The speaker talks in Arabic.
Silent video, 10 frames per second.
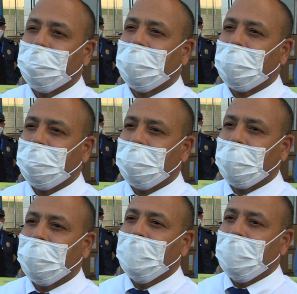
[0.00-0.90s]
مغربيه
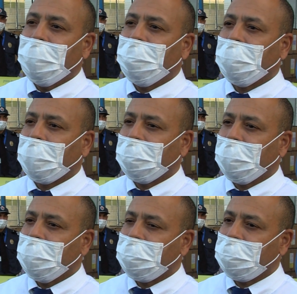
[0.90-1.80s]
للبحث القضائي
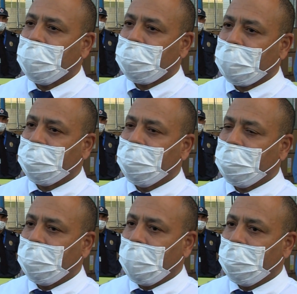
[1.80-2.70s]
تحت اشراف النيابه
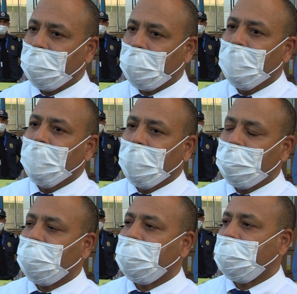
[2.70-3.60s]
العامه
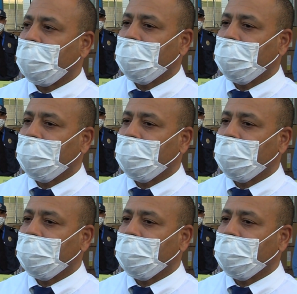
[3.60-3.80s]
المختصه